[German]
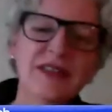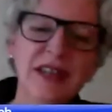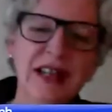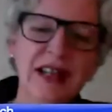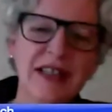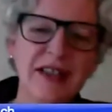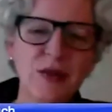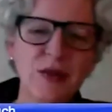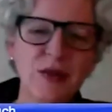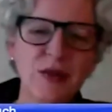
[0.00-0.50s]

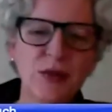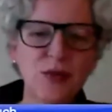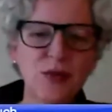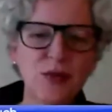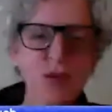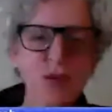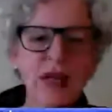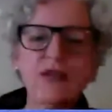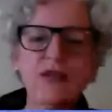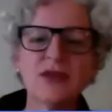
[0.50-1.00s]
als
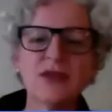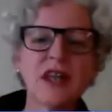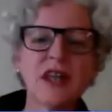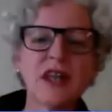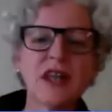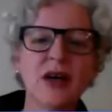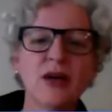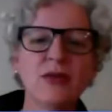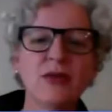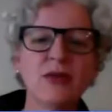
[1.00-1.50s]

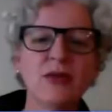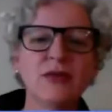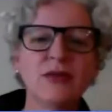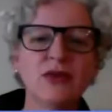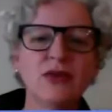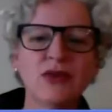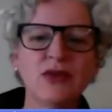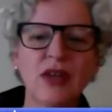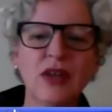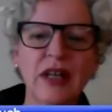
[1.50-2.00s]
Besprechungsraum
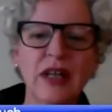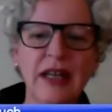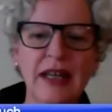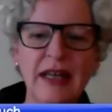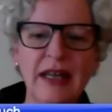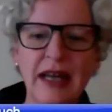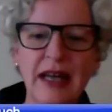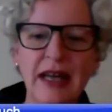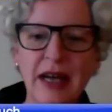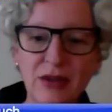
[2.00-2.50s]
Google
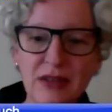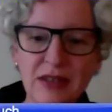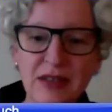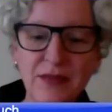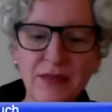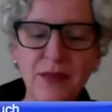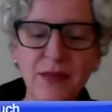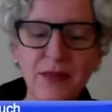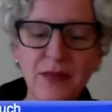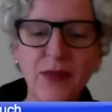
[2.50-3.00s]

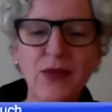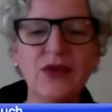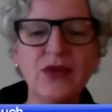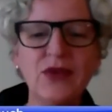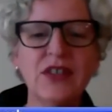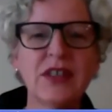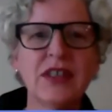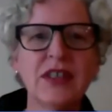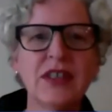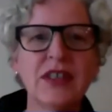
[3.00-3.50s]
Hangouts
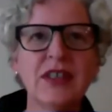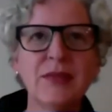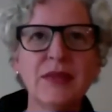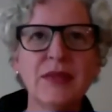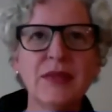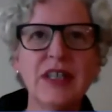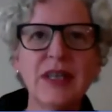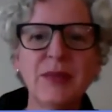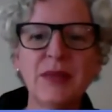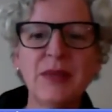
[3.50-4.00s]
und ähm,
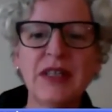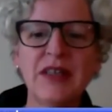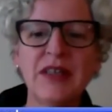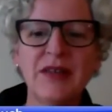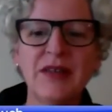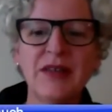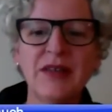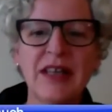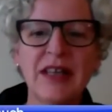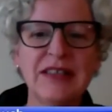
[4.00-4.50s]
ich bin
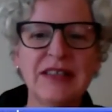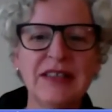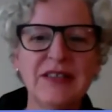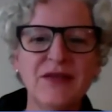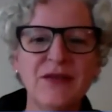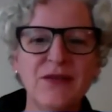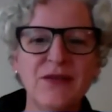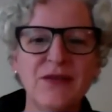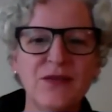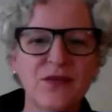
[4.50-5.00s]
quasi
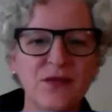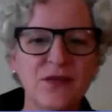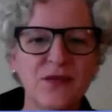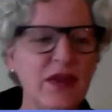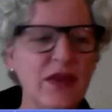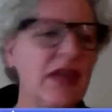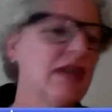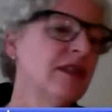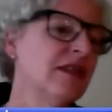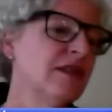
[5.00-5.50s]

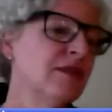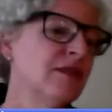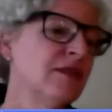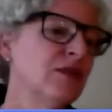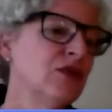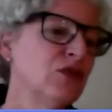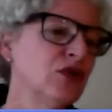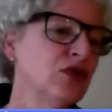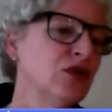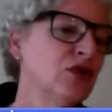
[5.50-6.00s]

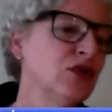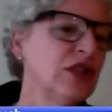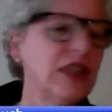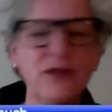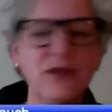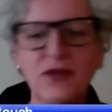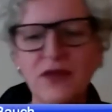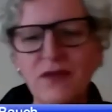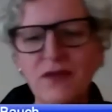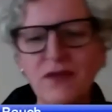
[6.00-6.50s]
äh, zuständig
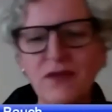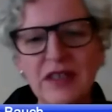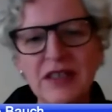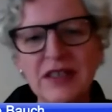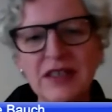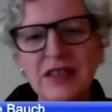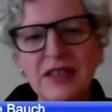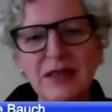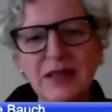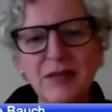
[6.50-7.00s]
für die
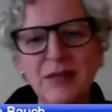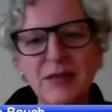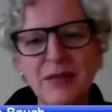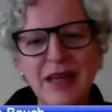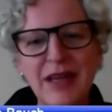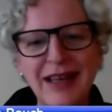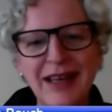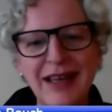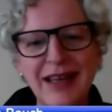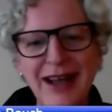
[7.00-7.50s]
Fitness im
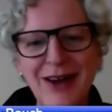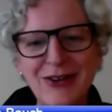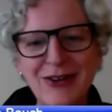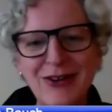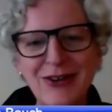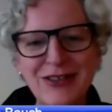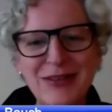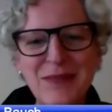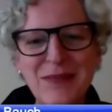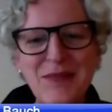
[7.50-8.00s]

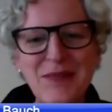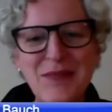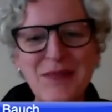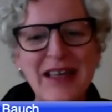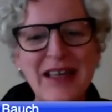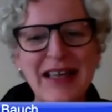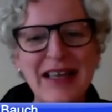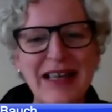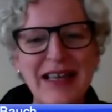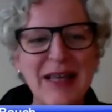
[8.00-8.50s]
Hangout.
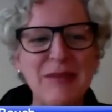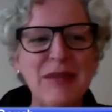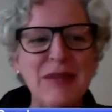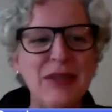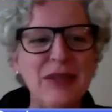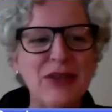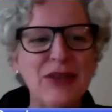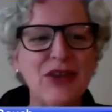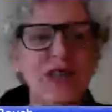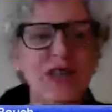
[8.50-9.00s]

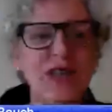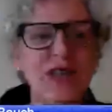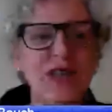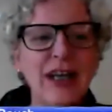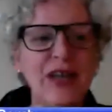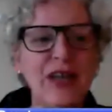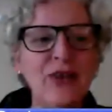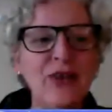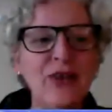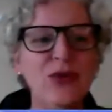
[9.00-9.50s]
Mit mir können
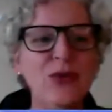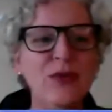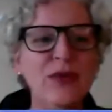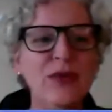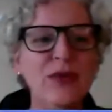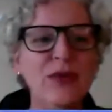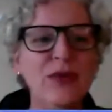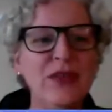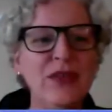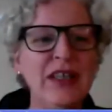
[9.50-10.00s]
alle
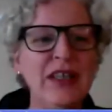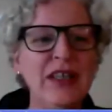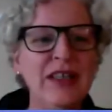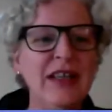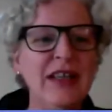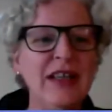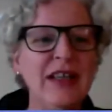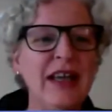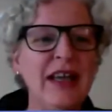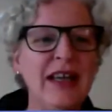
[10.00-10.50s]
üben,
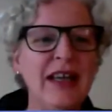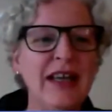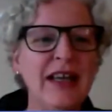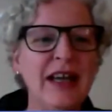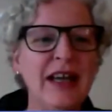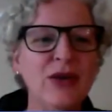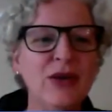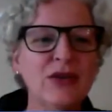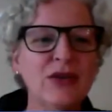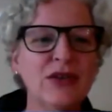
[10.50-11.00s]
wie
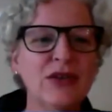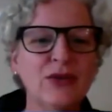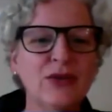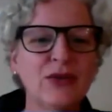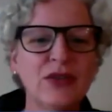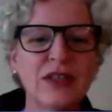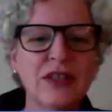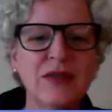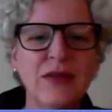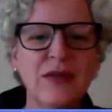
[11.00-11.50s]
Hangouts
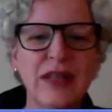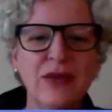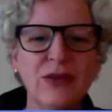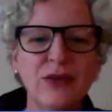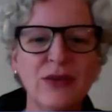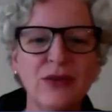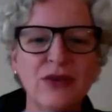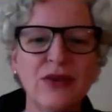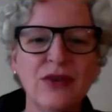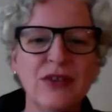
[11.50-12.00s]
genutzt werden
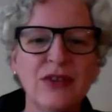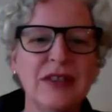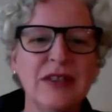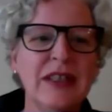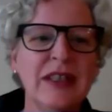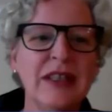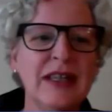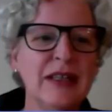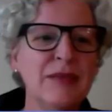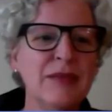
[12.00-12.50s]
und die
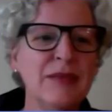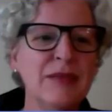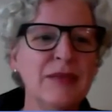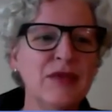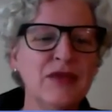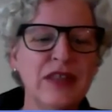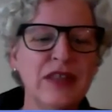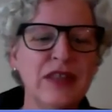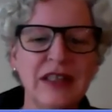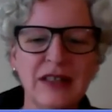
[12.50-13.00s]
darin
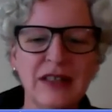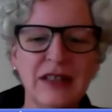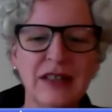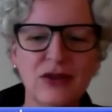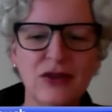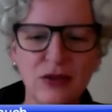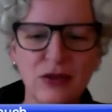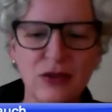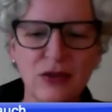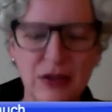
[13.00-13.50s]
befindlichen
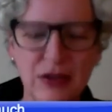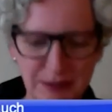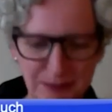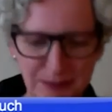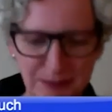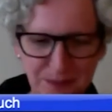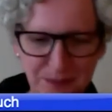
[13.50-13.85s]
Tools.